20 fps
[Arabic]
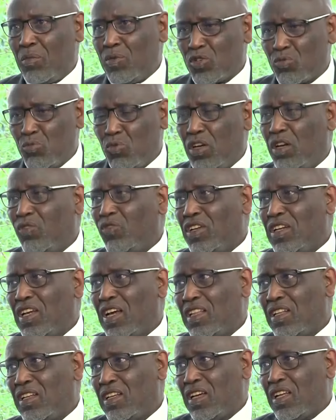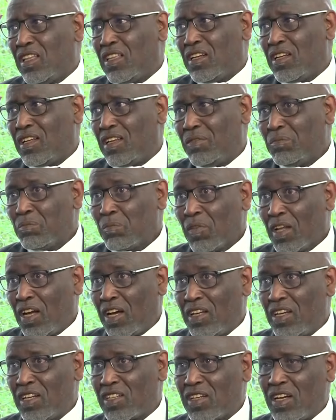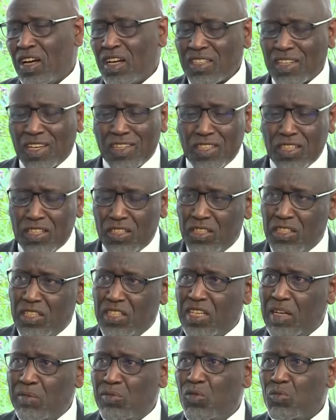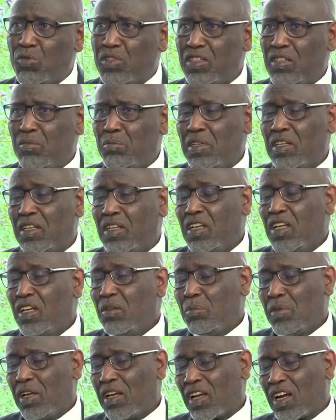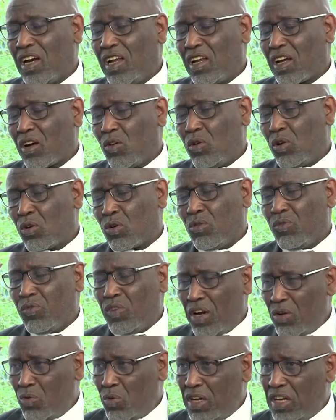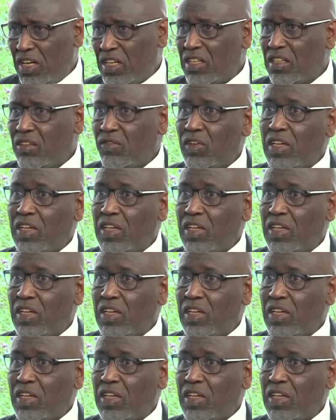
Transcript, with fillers: مش مولفين هذا هذا هذه الاجراءات قد ينتابهم شيء من من القلق والخوف فهو عادي إيه.